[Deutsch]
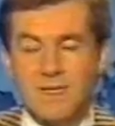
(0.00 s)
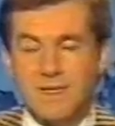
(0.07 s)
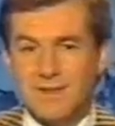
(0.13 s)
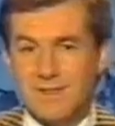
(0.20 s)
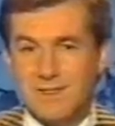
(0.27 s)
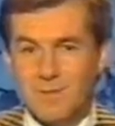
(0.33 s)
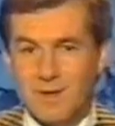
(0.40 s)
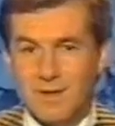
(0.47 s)

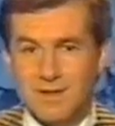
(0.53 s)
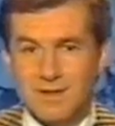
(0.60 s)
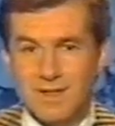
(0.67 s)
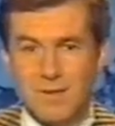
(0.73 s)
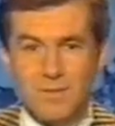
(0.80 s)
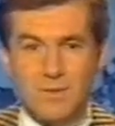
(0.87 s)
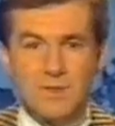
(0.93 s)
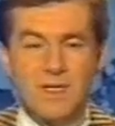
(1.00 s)
Das, meine
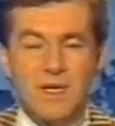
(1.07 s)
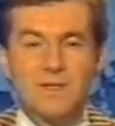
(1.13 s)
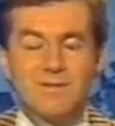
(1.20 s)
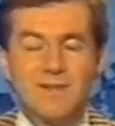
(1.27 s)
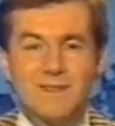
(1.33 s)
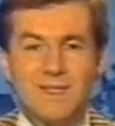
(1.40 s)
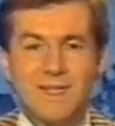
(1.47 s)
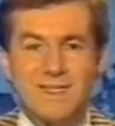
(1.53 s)
Damen und Herren,
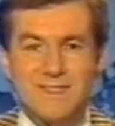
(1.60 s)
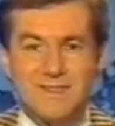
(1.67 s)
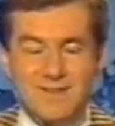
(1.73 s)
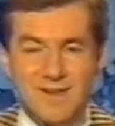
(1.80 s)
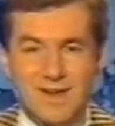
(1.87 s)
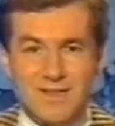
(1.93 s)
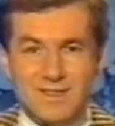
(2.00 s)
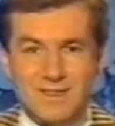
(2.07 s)
waren die letzten
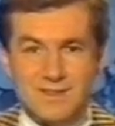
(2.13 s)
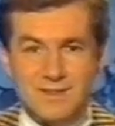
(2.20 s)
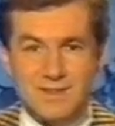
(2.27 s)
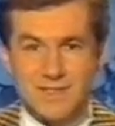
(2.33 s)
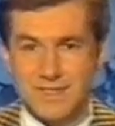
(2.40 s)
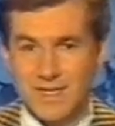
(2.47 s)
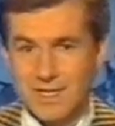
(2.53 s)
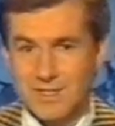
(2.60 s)
Nachrichten
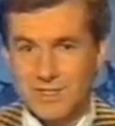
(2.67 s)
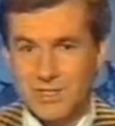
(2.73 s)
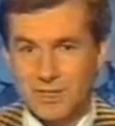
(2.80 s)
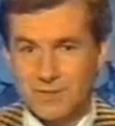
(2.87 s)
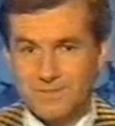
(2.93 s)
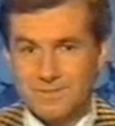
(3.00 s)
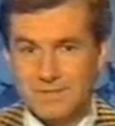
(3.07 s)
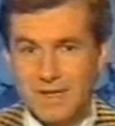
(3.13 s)
der
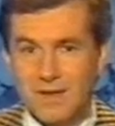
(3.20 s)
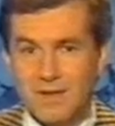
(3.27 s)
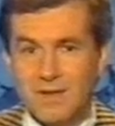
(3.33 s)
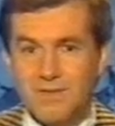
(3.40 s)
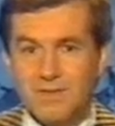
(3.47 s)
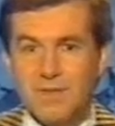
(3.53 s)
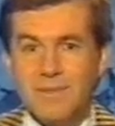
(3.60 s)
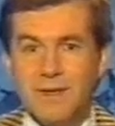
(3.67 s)
Tagesschau.
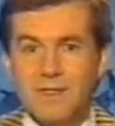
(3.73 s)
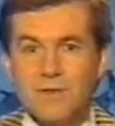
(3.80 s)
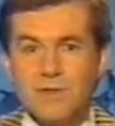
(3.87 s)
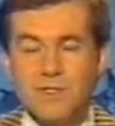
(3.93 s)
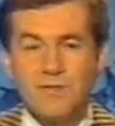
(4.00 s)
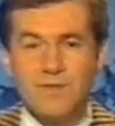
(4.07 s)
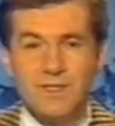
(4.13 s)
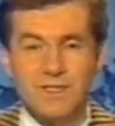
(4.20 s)
Wir melden
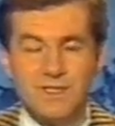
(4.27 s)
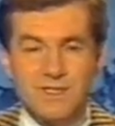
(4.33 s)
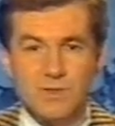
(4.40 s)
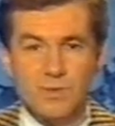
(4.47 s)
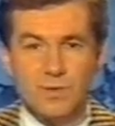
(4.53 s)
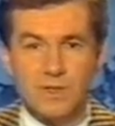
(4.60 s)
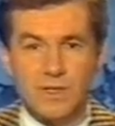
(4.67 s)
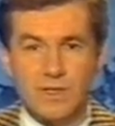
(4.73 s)
uns wieder
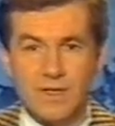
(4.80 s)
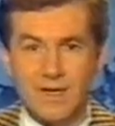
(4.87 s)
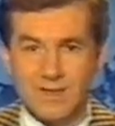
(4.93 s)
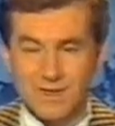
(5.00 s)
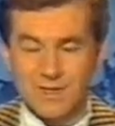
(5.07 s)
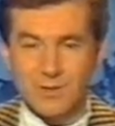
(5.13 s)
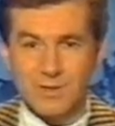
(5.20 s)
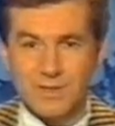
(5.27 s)
zu den
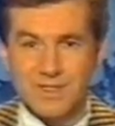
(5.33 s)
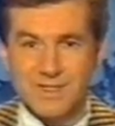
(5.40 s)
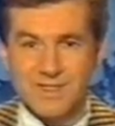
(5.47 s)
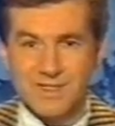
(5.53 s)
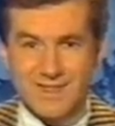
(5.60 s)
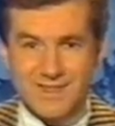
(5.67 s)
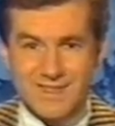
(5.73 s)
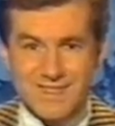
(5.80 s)

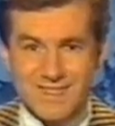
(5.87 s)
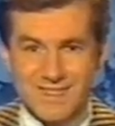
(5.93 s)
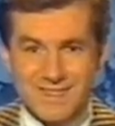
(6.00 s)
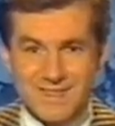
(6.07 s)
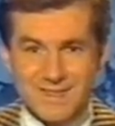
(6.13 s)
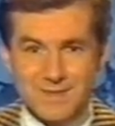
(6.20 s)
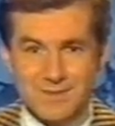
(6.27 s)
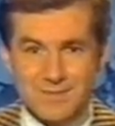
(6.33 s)
angekündigten Sendezeiten.